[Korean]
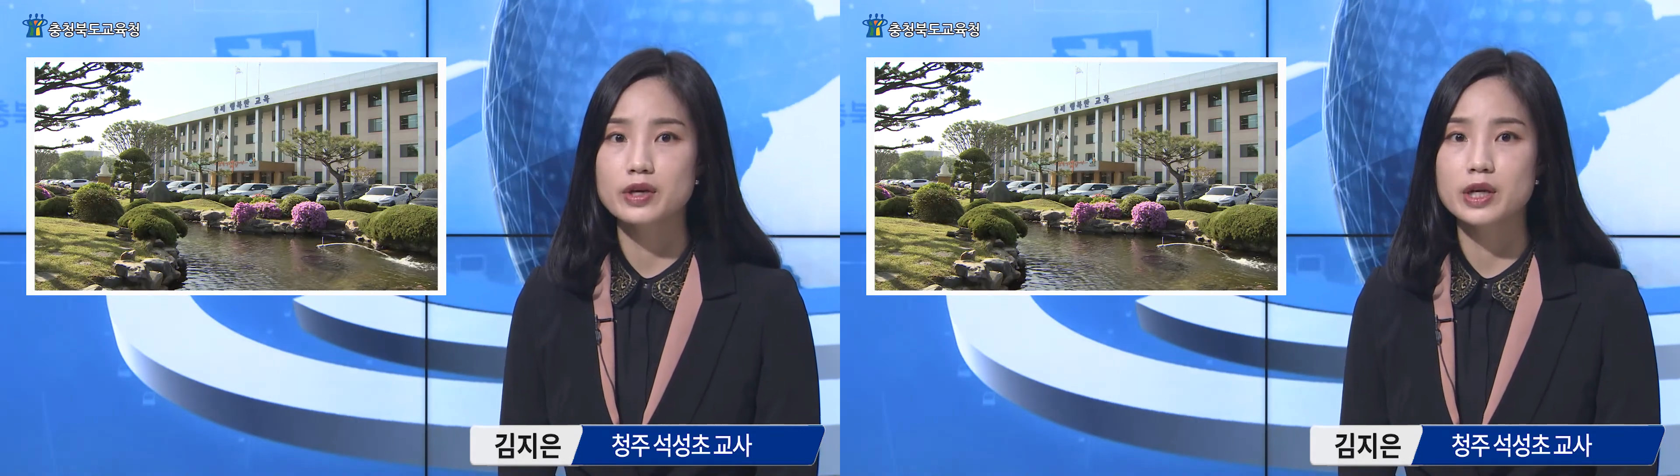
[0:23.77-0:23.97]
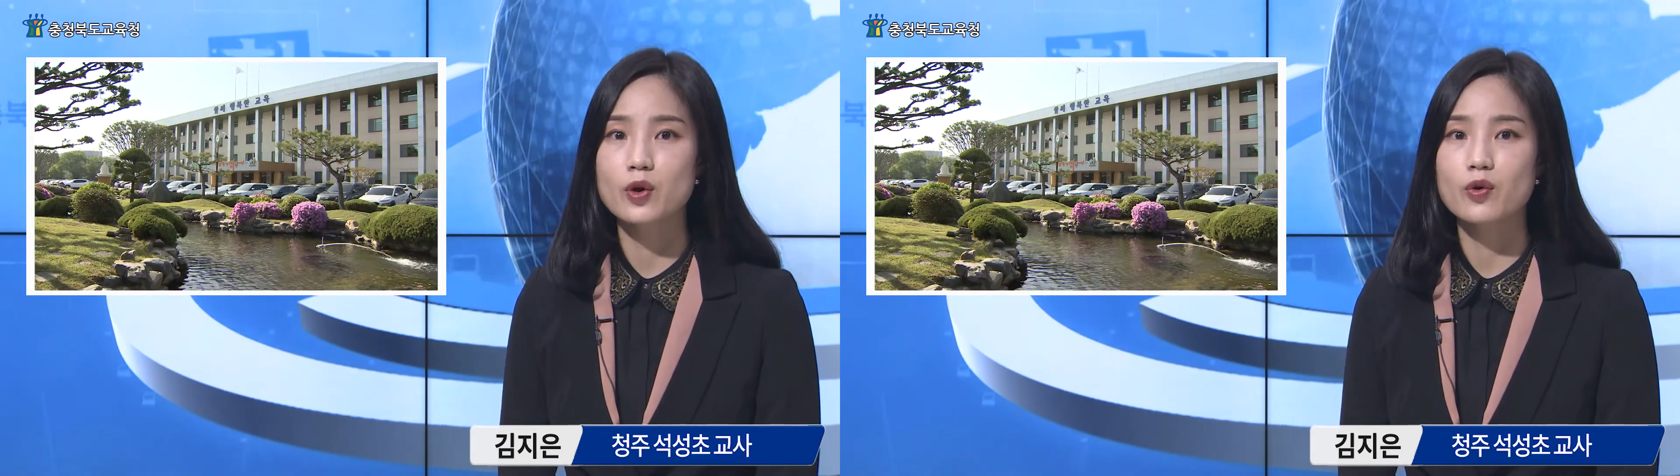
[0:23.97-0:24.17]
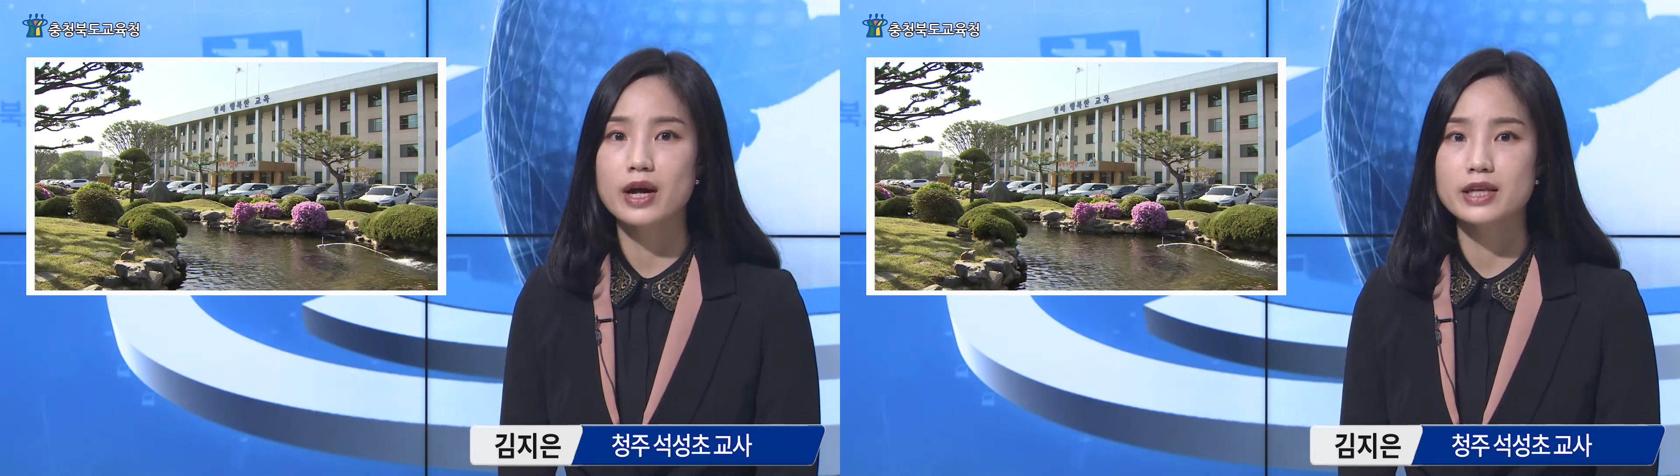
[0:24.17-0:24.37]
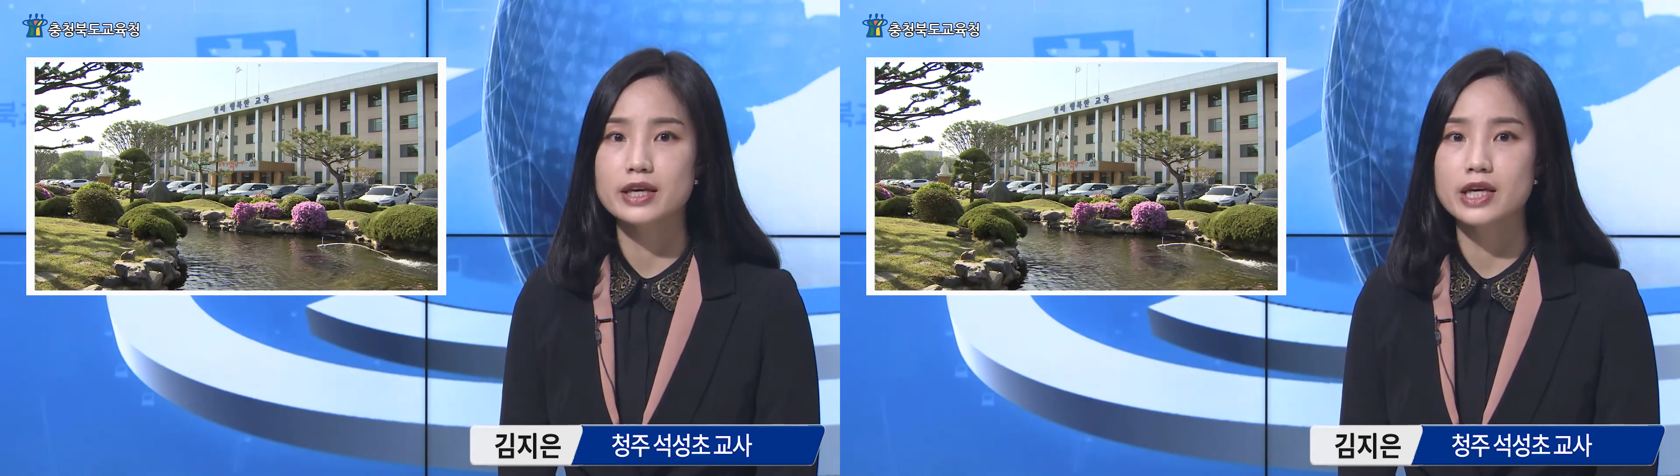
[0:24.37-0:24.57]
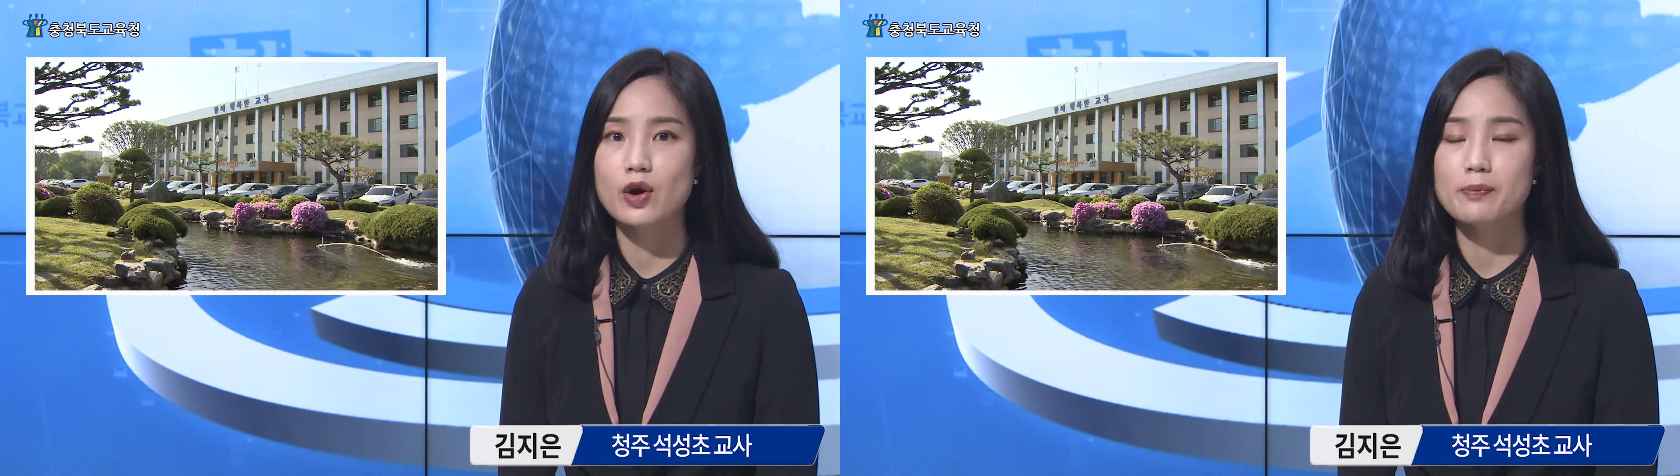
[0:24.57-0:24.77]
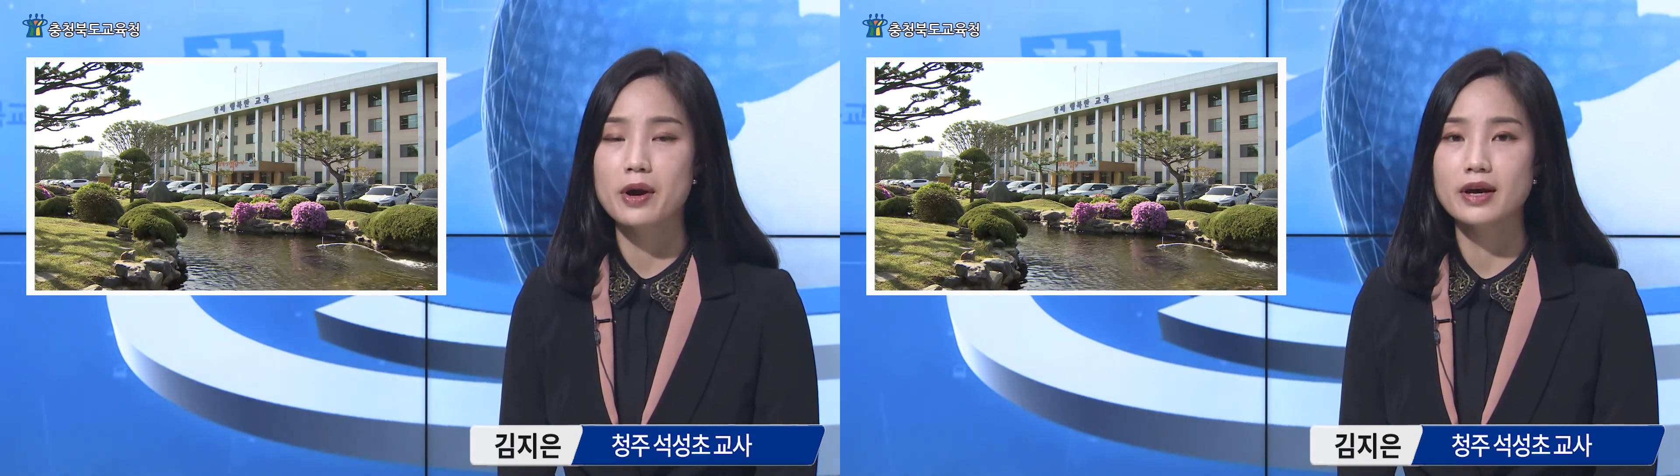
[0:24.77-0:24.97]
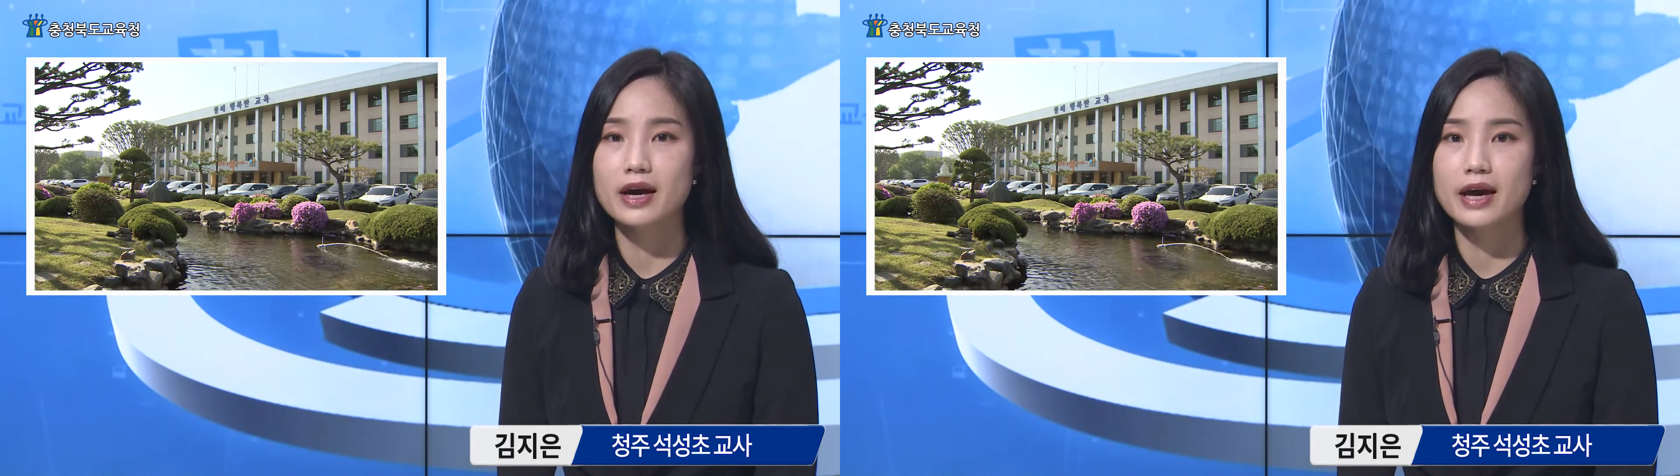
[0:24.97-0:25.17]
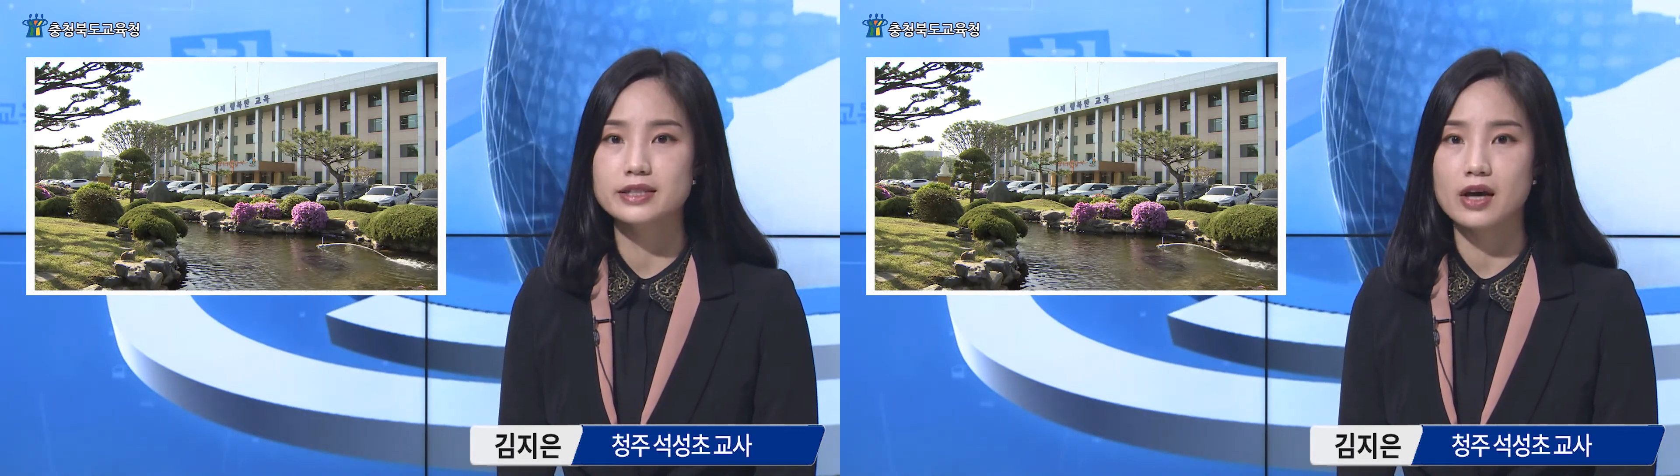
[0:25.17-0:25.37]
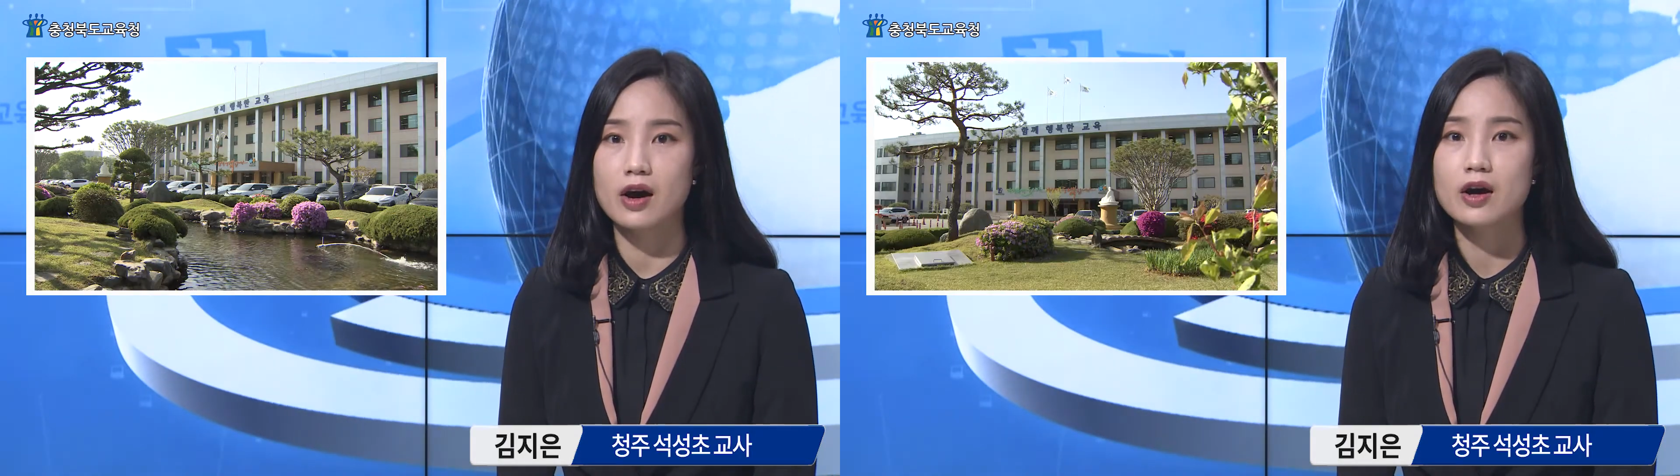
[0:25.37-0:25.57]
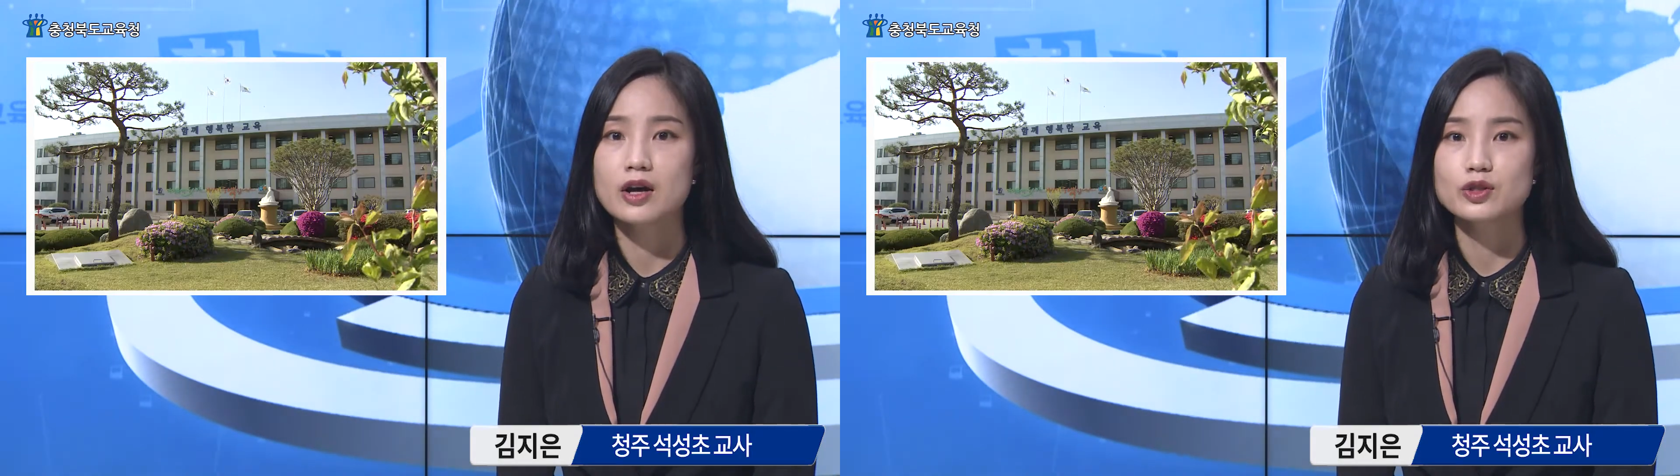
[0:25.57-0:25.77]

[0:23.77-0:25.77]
기록관리기관 평가에서